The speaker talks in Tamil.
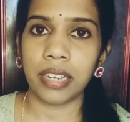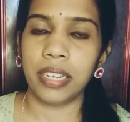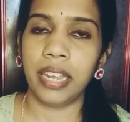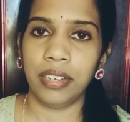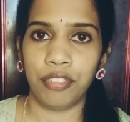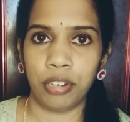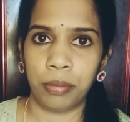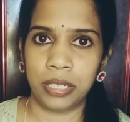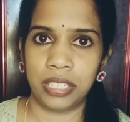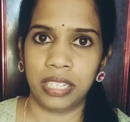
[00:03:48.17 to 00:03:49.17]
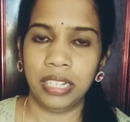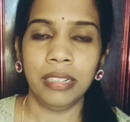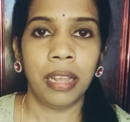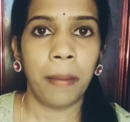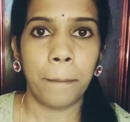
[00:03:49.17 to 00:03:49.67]
டேண்ட்ரஃபோட
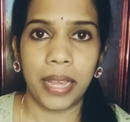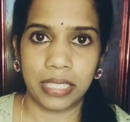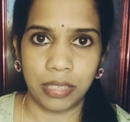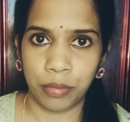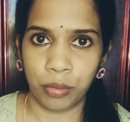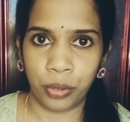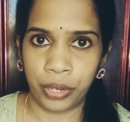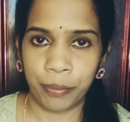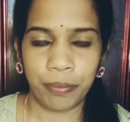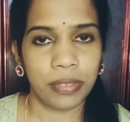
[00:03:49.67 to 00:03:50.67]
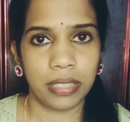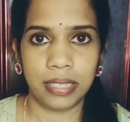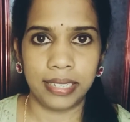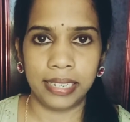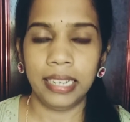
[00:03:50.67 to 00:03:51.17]
பிரச்சனைகள் மேக்ஸிமம் குறையும்
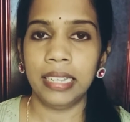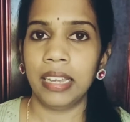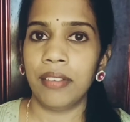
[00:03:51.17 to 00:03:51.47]
சரிங்களா